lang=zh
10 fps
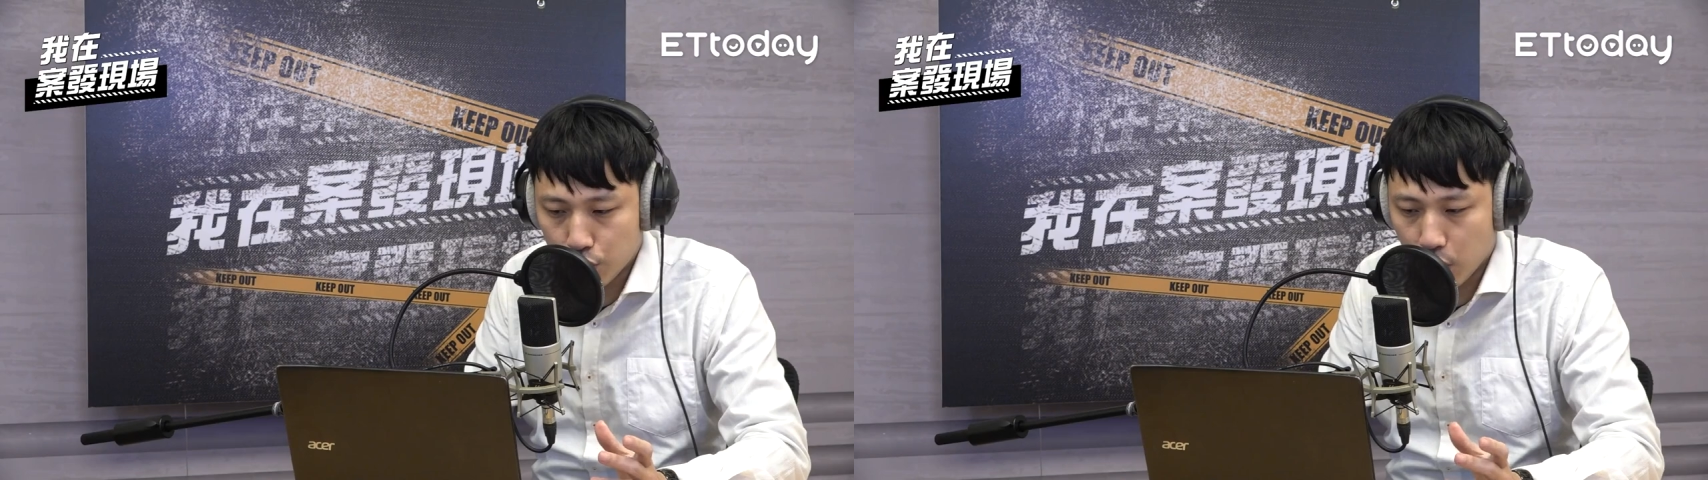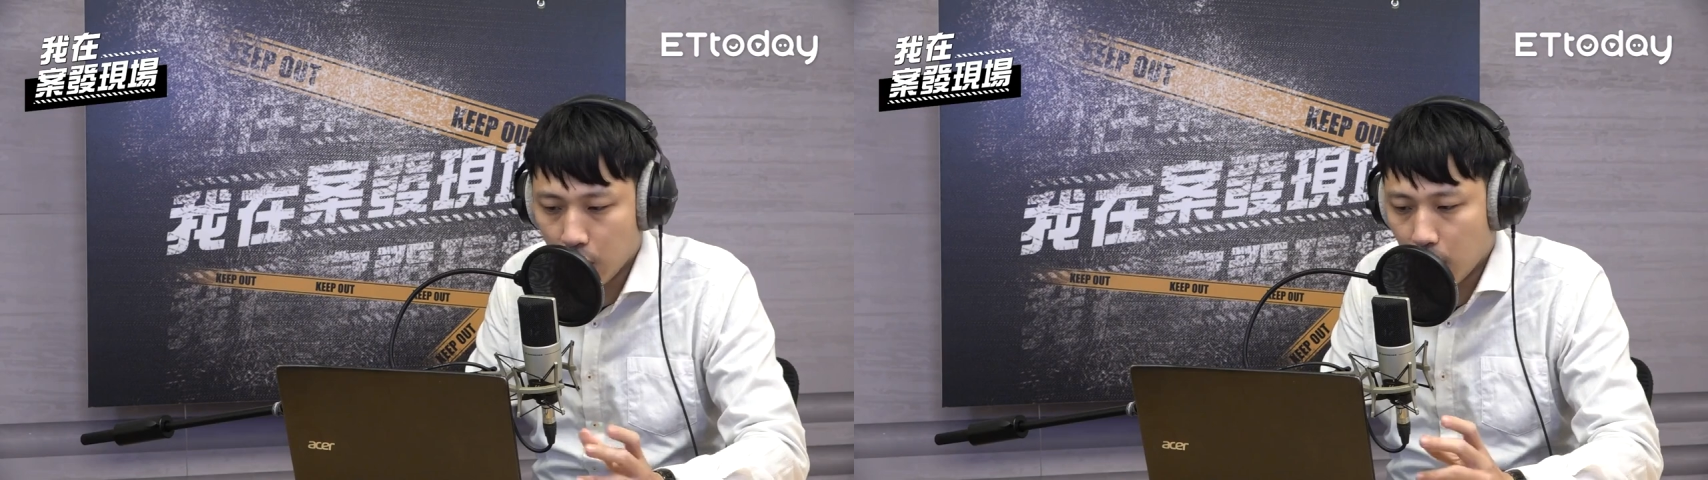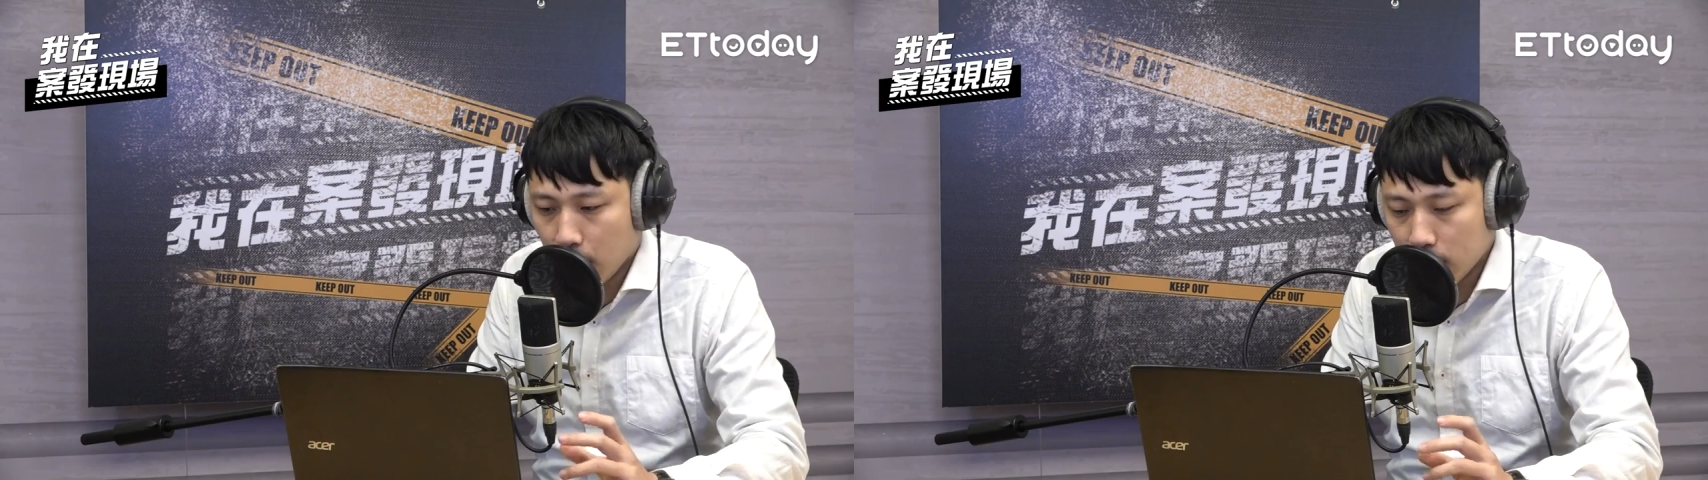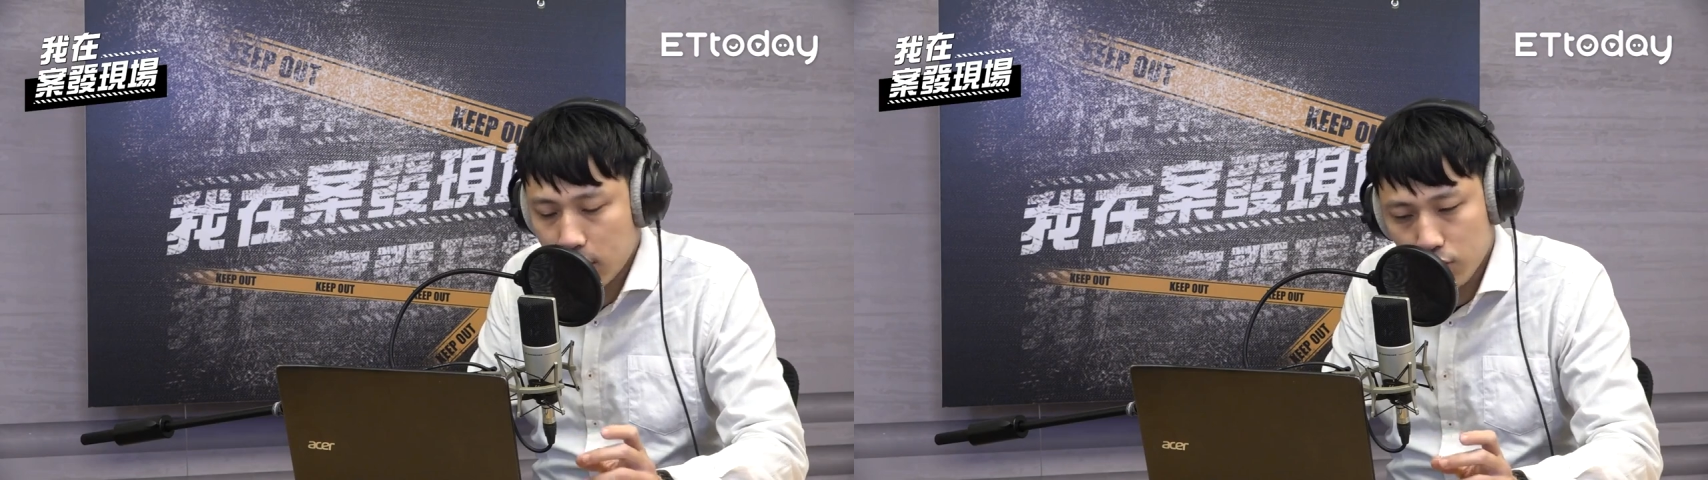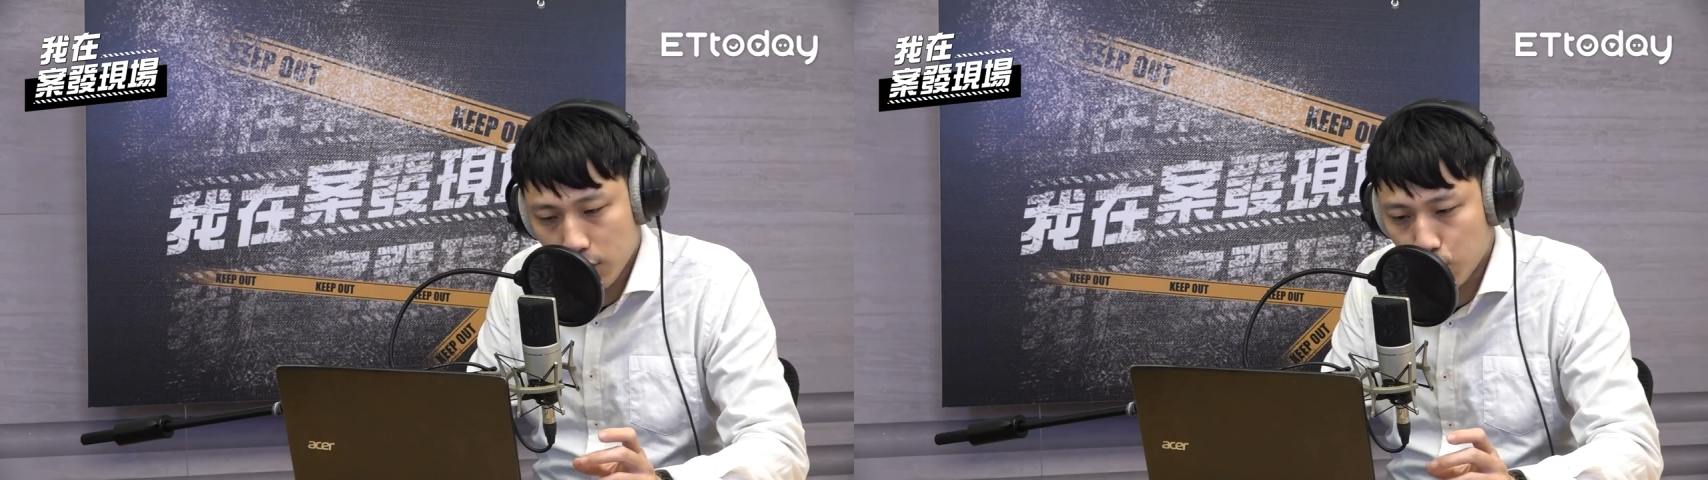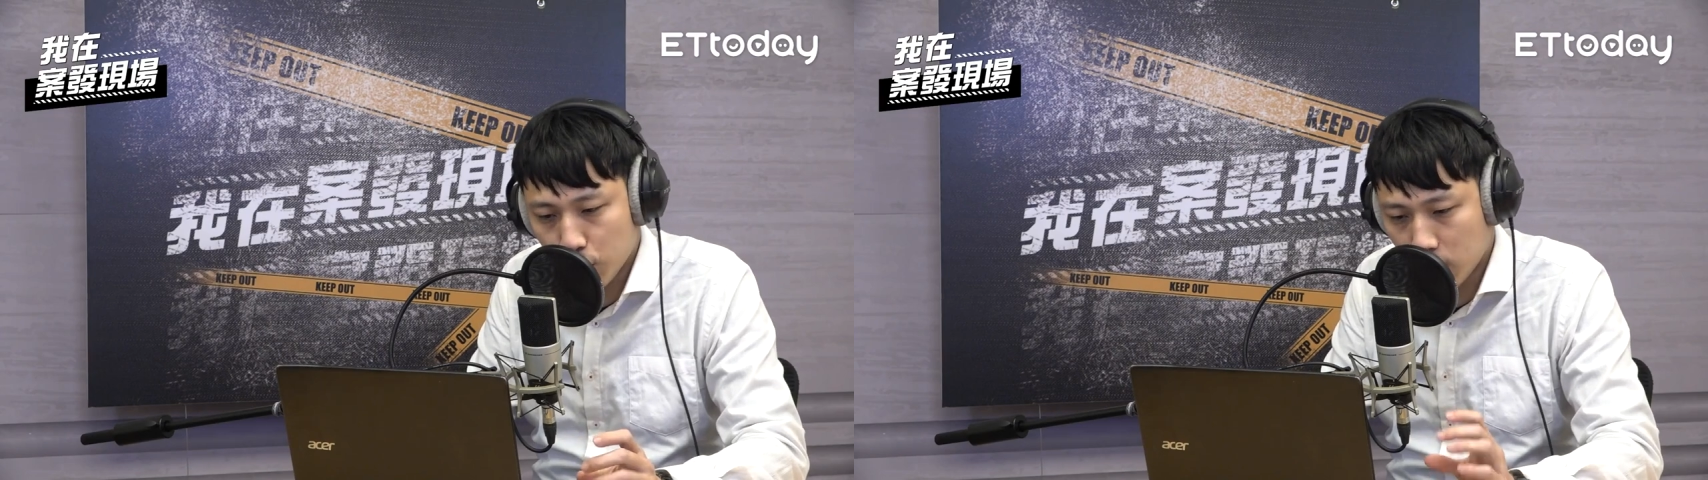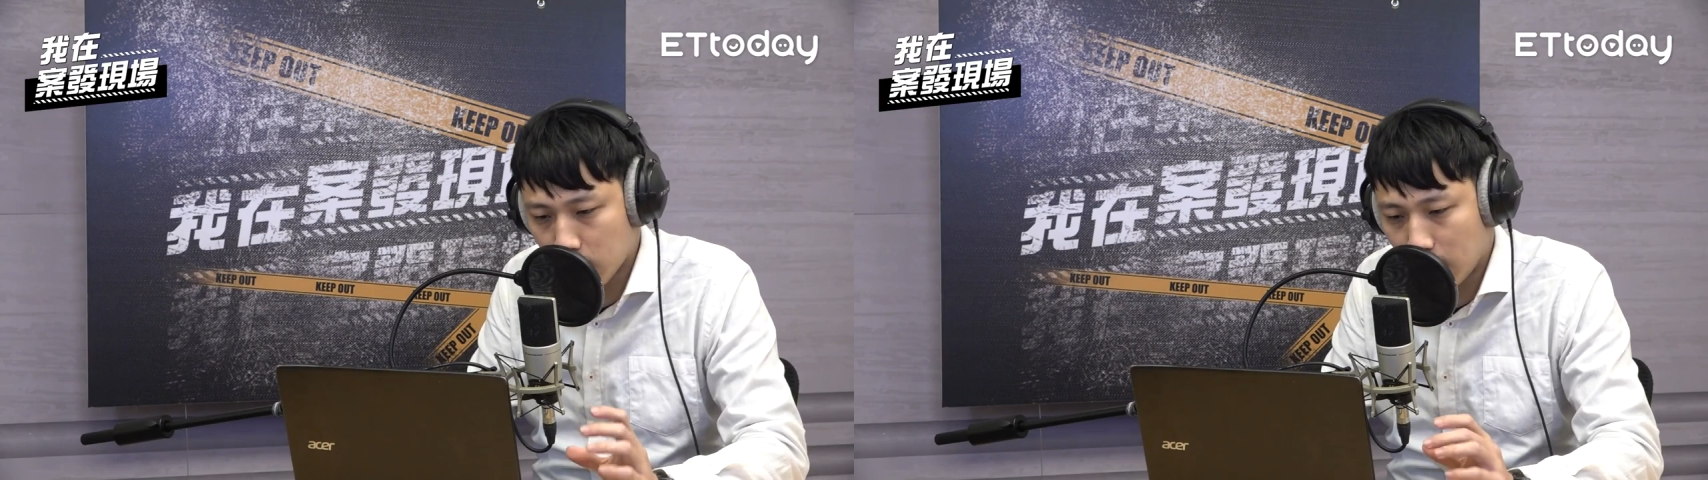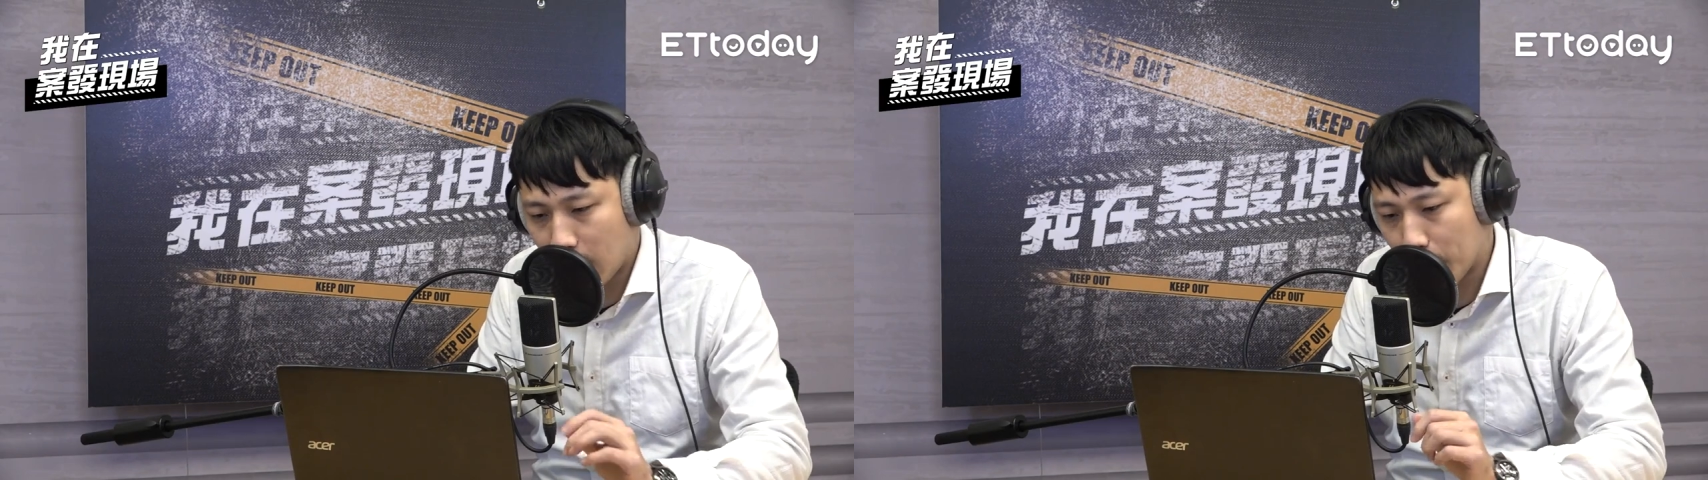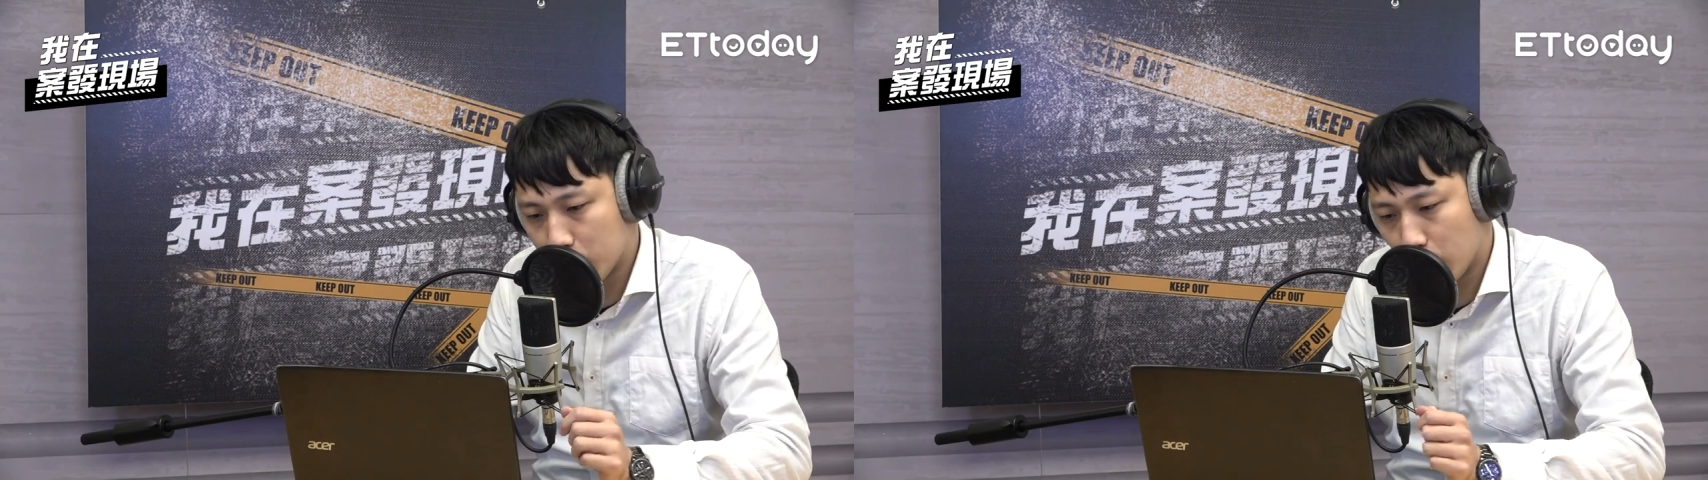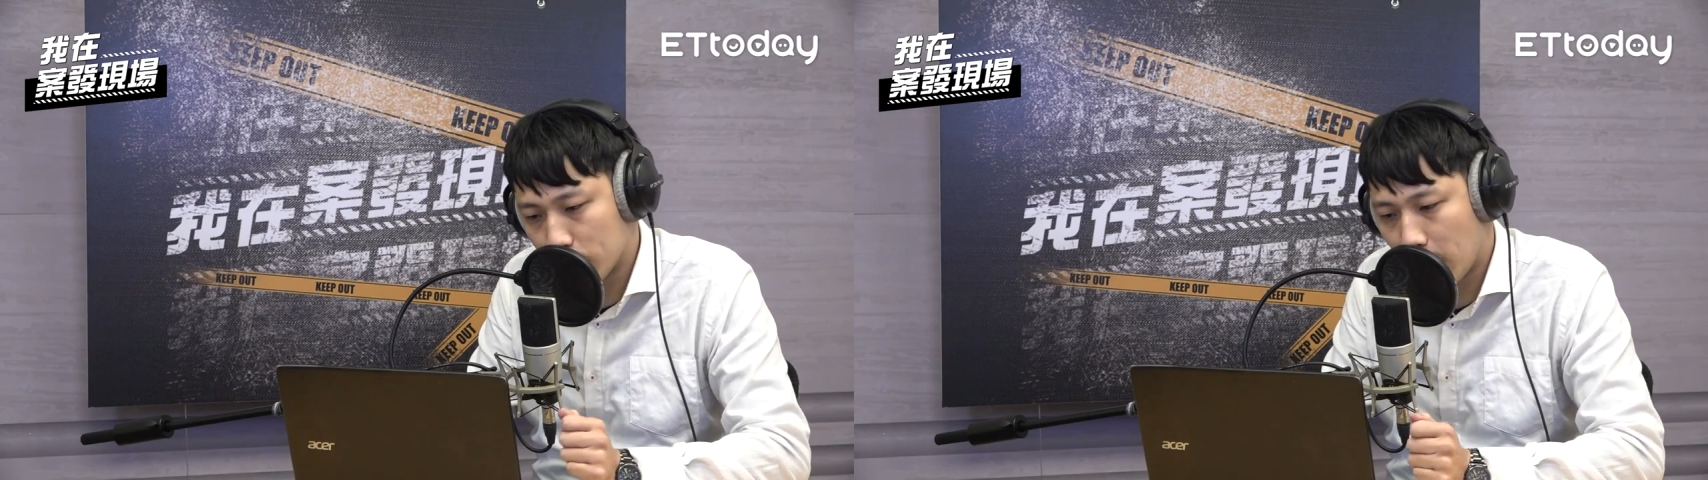说季雪书真的在他们
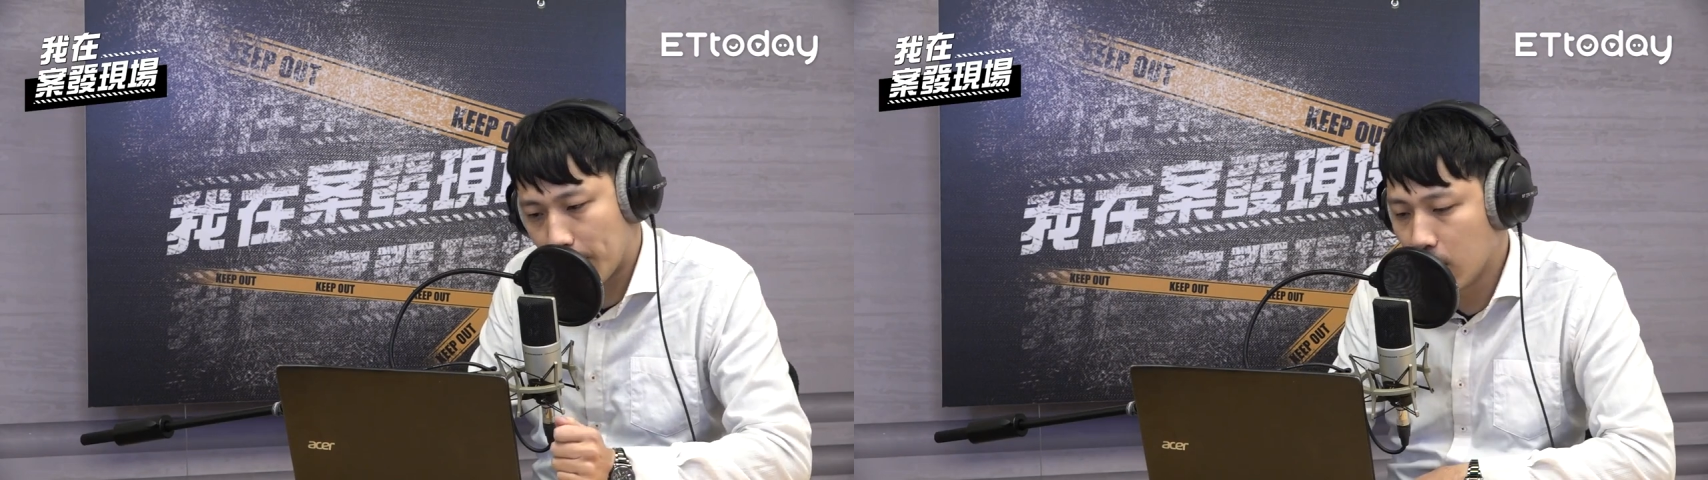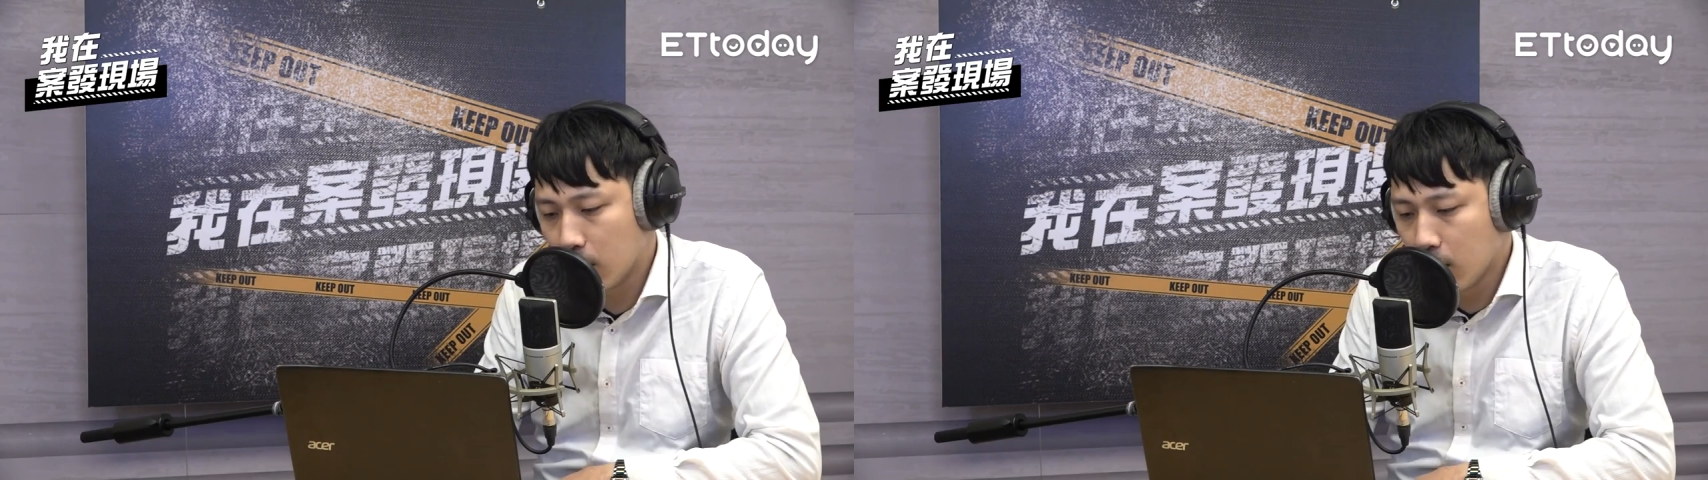手上。